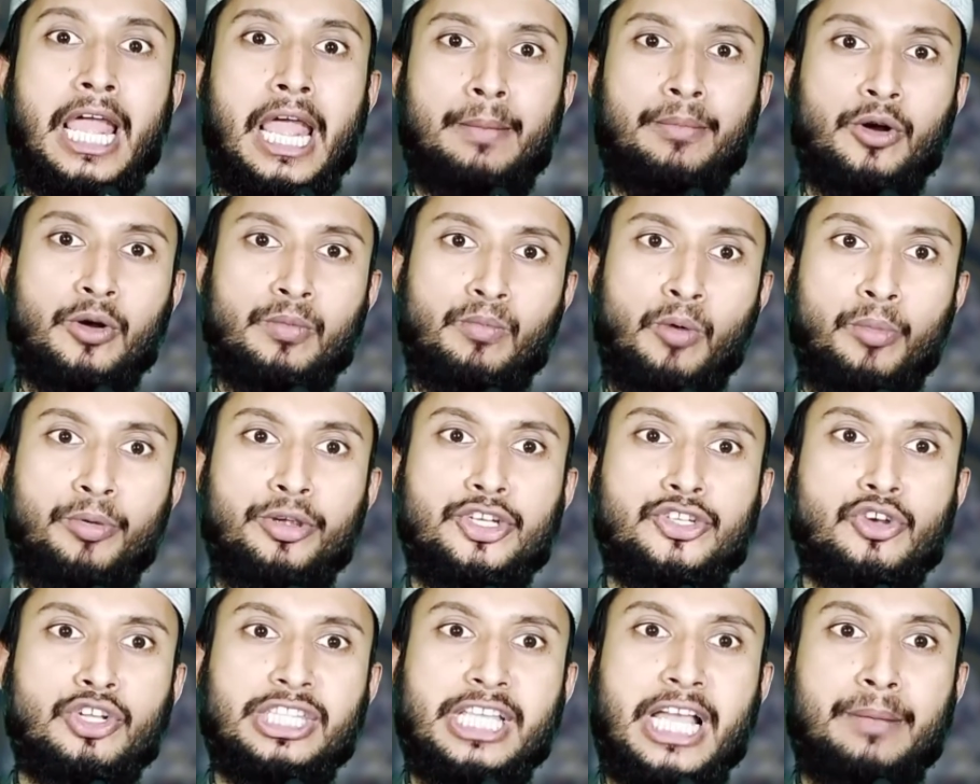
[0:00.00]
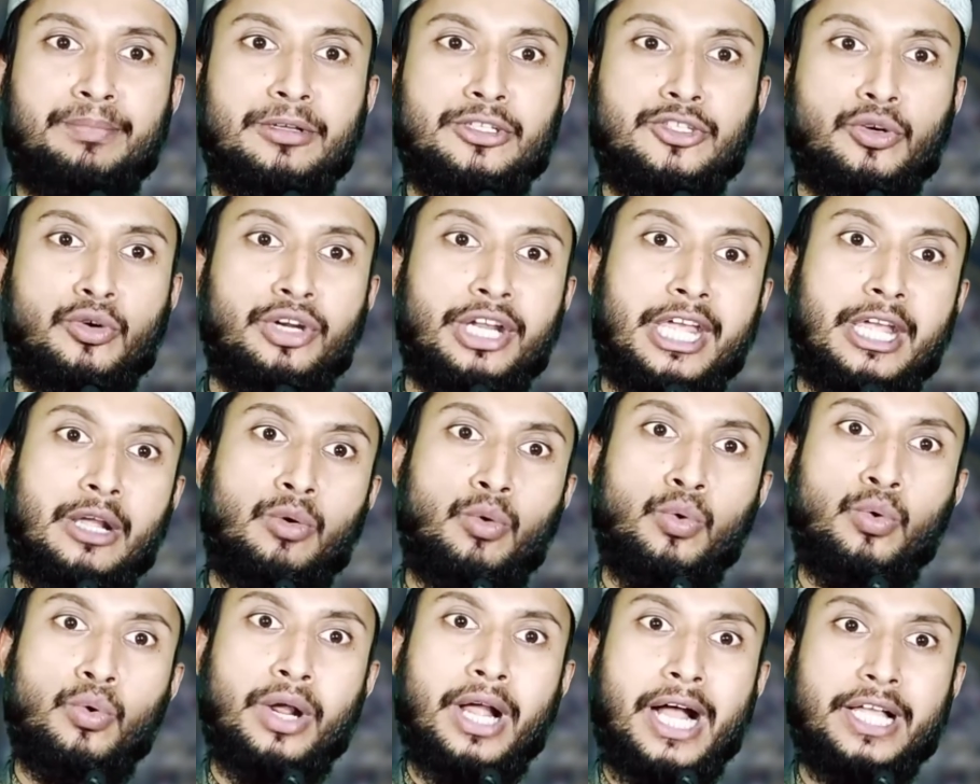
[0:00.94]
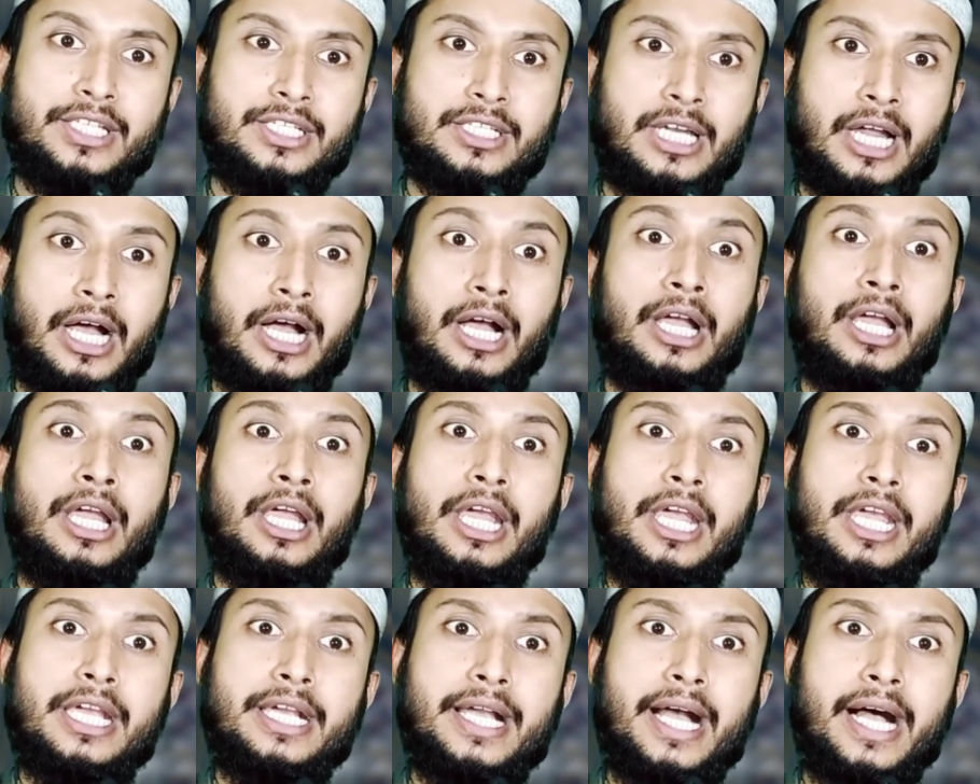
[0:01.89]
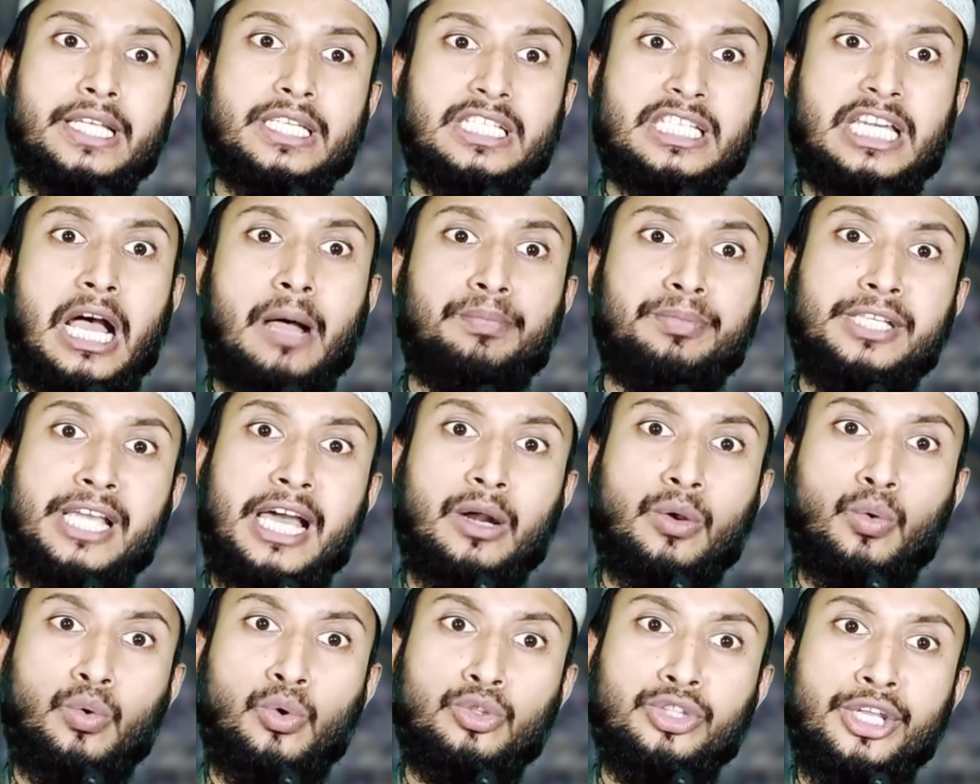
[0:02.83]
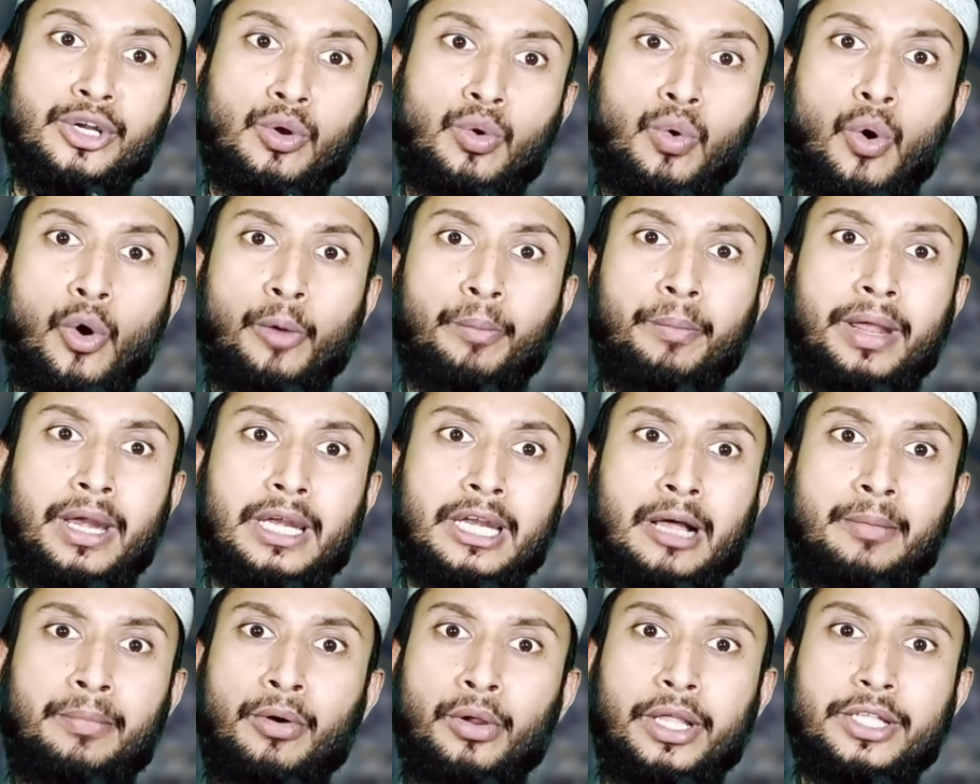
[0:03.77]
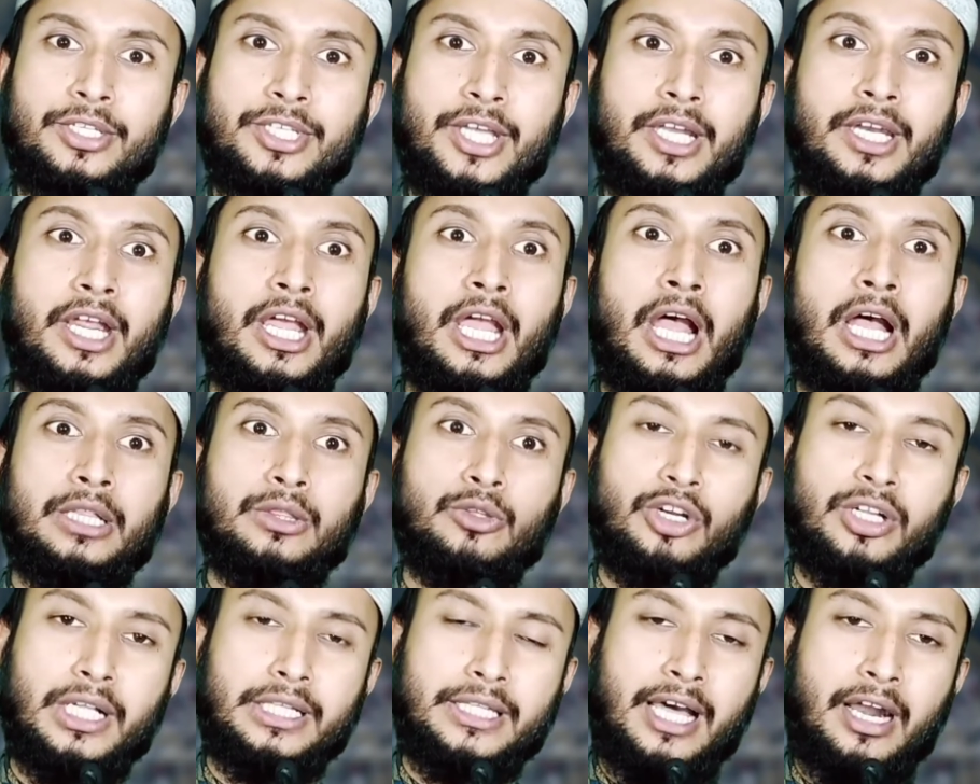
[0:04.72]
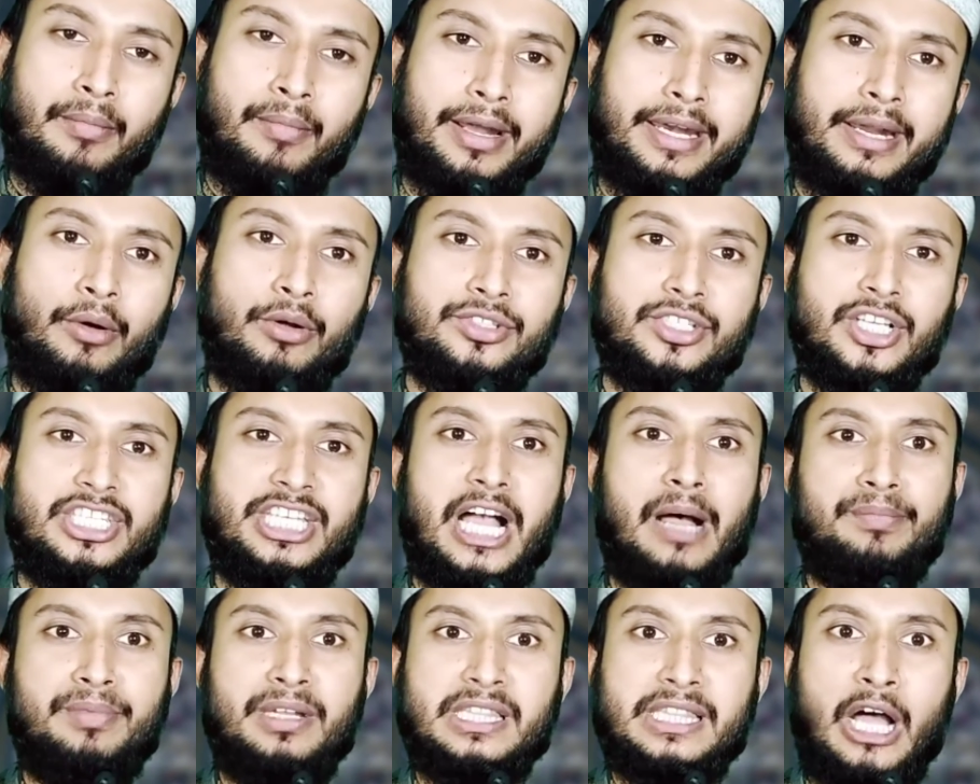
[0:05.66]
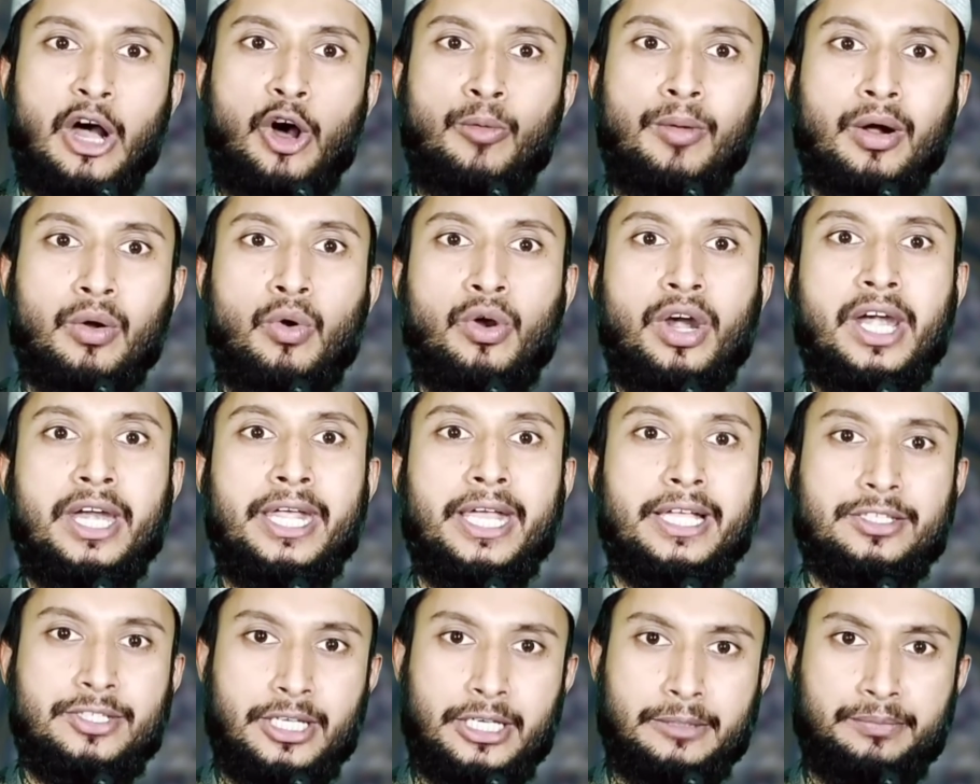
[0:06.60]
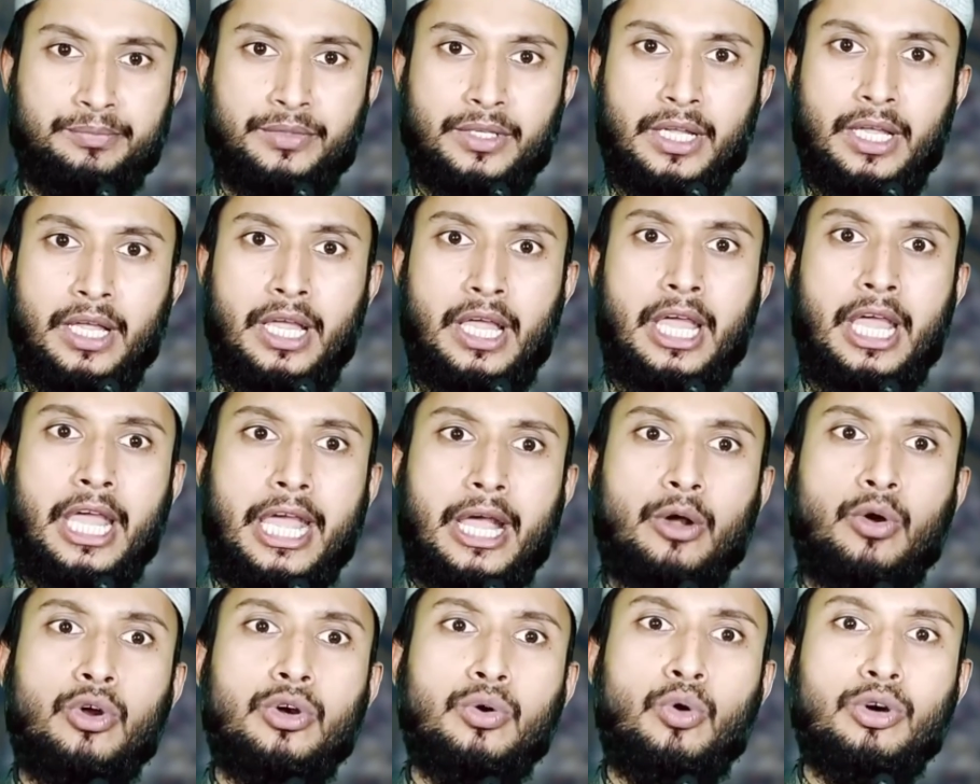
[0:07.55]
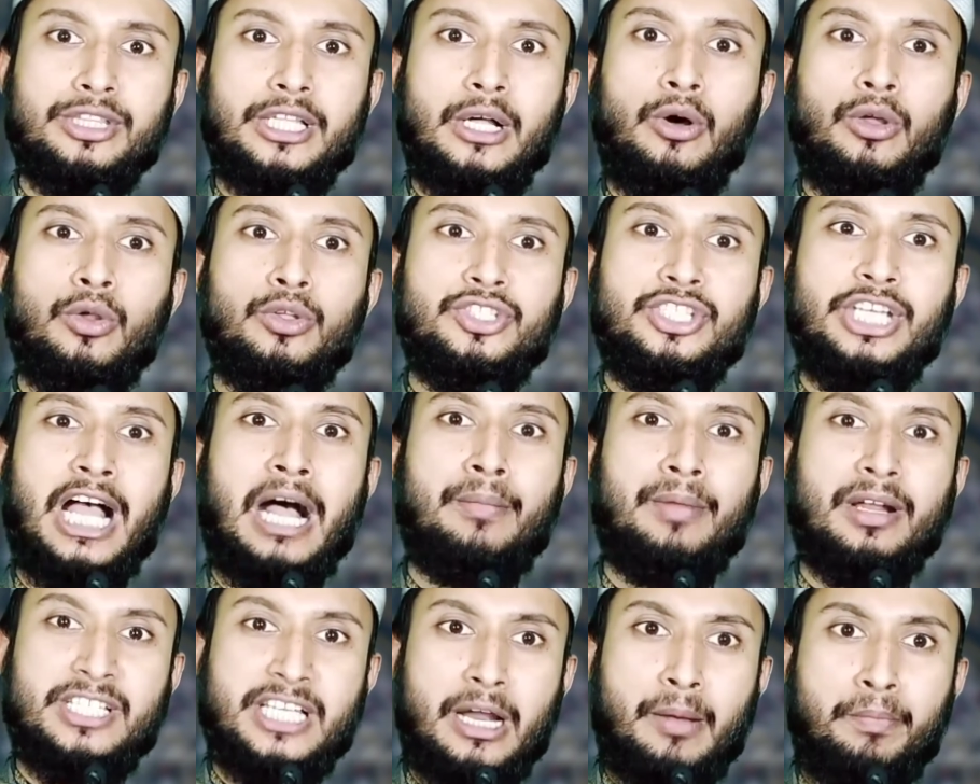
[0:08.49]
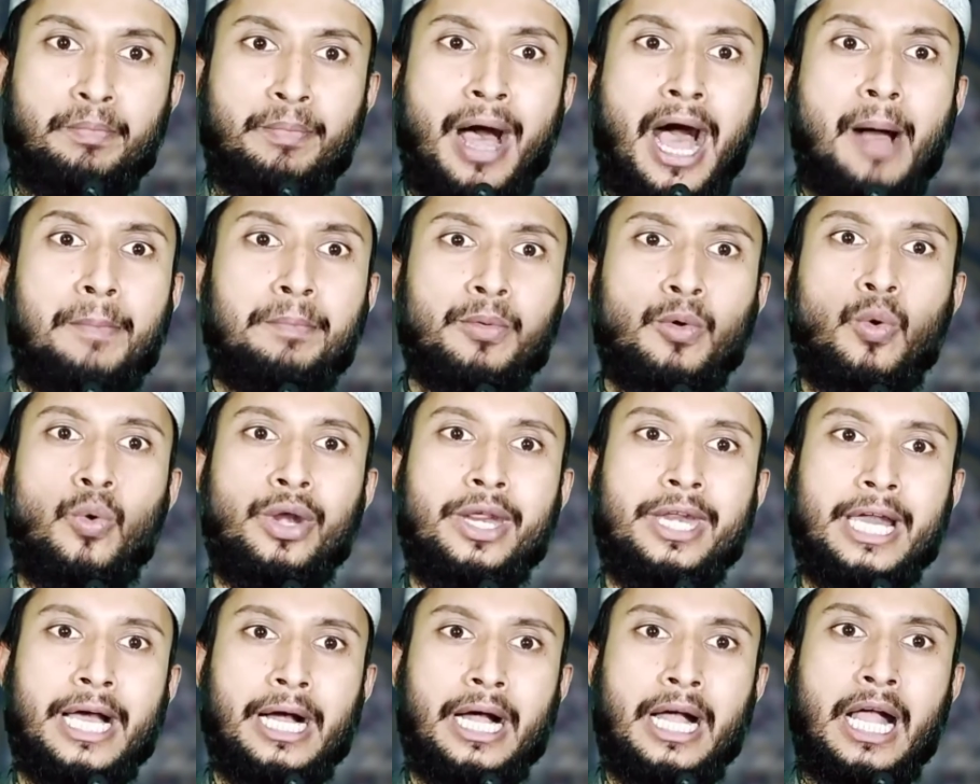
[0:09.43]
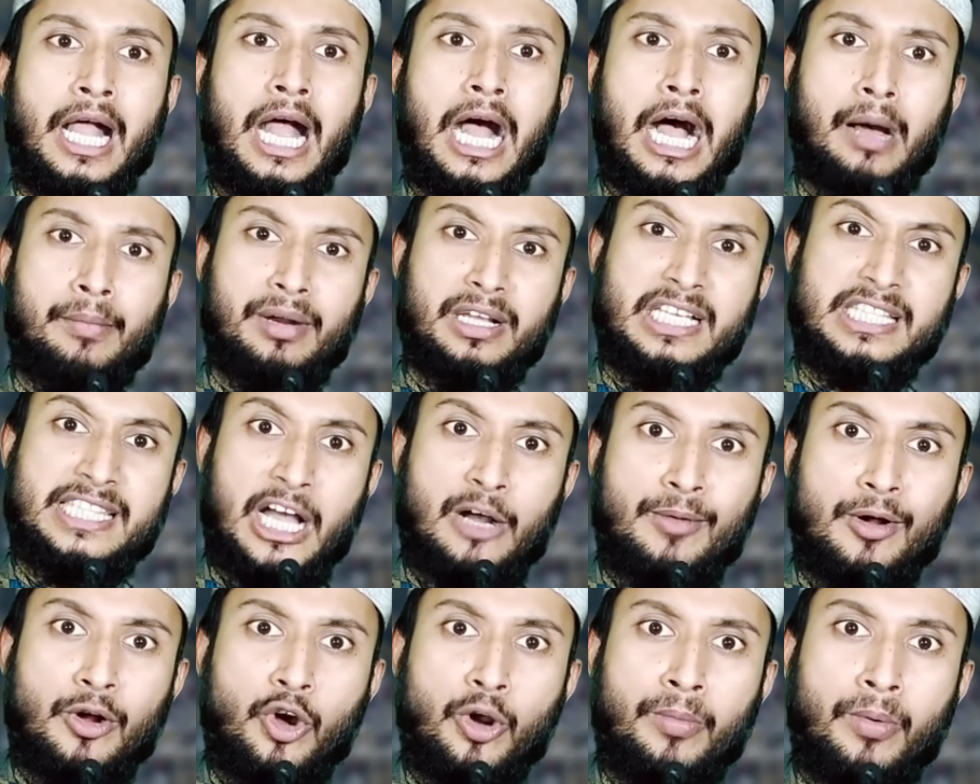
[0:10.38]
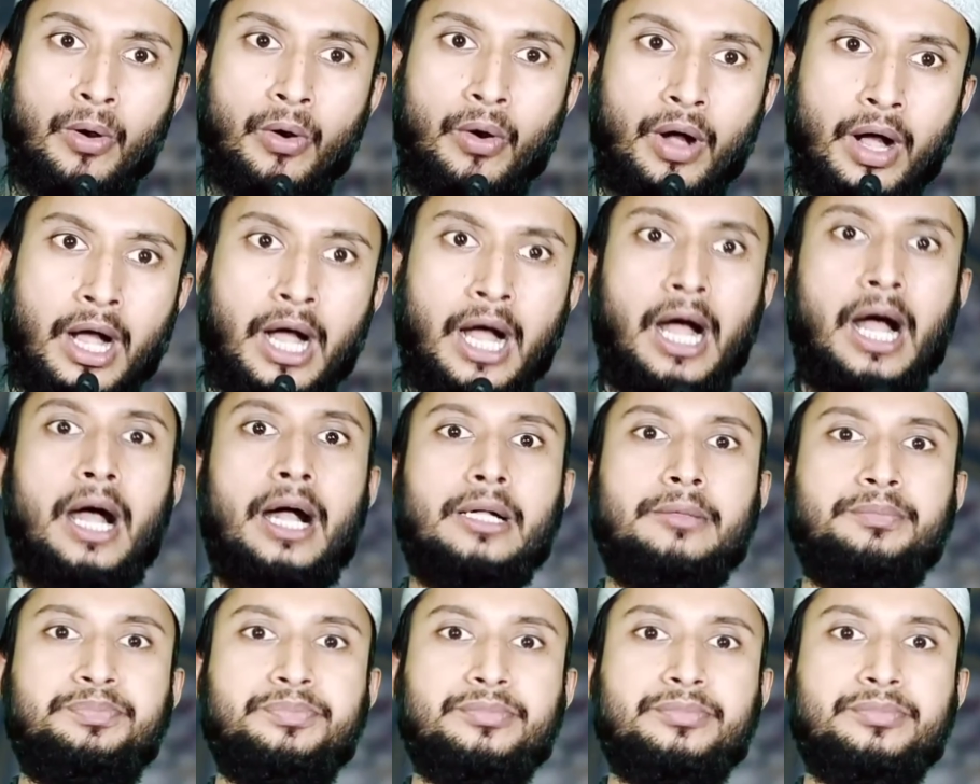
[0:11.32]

এবং ভবিষ্যতে আপনি যখন এই কোনো কাজটা এই কাজটা আপনি আর কোনো দিন করবেন না বলেছেন তার মানে হচ্ছে যে আপনি তাওবা করে নিয়েছেন এখন কথা হলো যে আমরা যারা পাপ করি না আমরা কি তাওবা করব হ্যাঁ